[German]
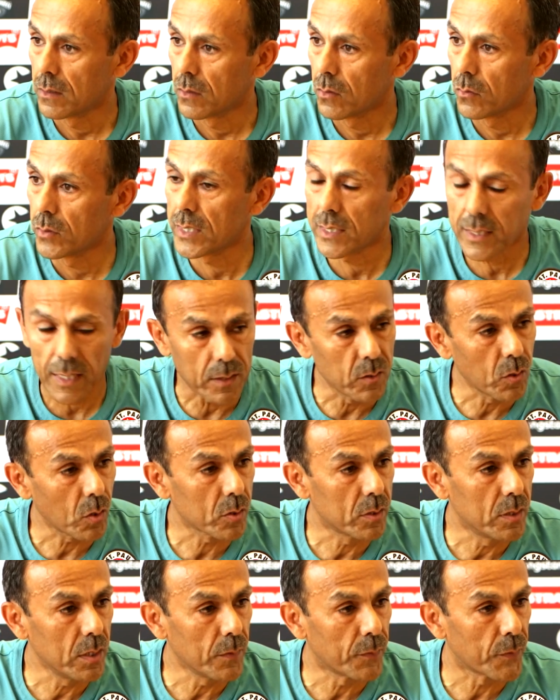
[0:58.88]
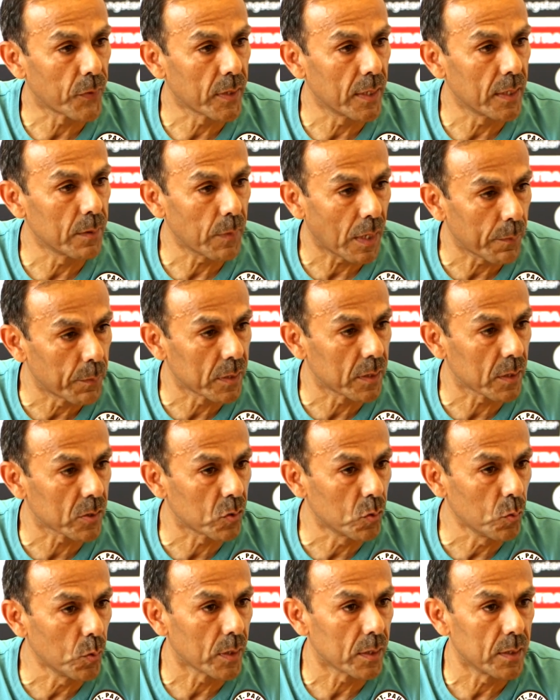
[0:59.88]
Und ich kann noch tiefer gehen, aber
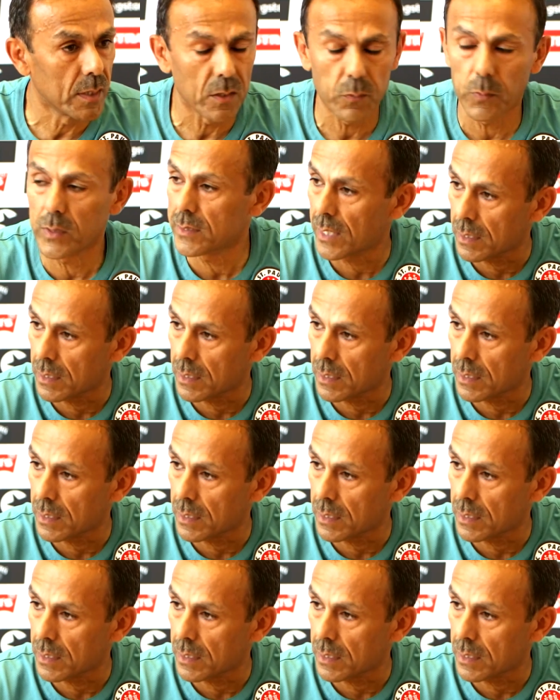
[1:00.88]
das tue ich nicht, weil